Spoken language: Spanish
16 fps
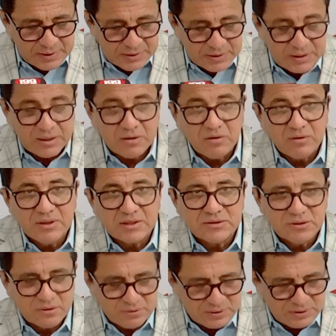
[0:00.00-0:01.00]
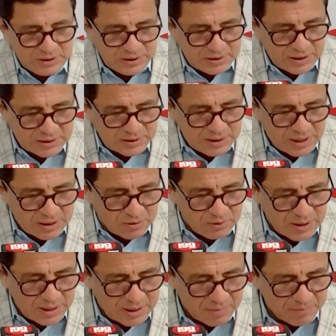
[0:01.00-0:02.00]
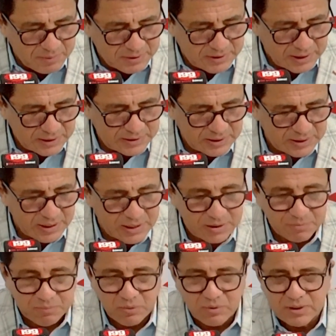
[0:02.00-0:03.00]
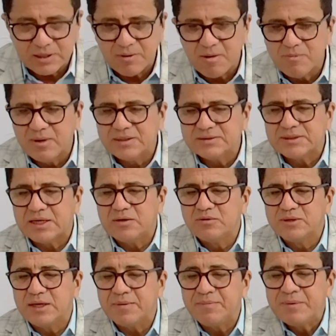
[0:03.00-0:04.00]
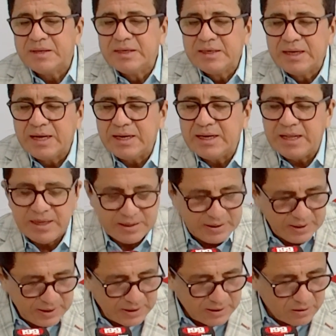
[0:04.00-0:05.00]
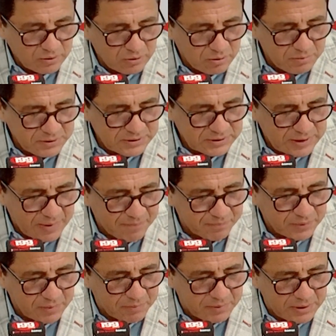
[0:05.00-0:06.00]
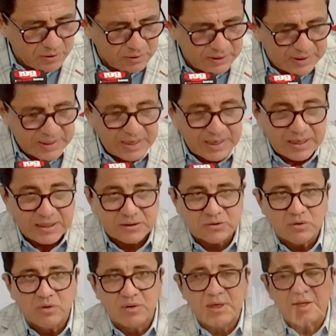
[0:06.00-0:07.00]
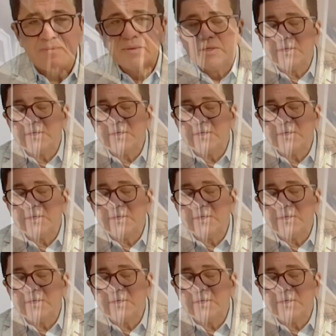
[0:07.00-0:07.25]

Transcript: en conexión directa con la capital de la República. Vamos a saludar a la economista Verónica Artola,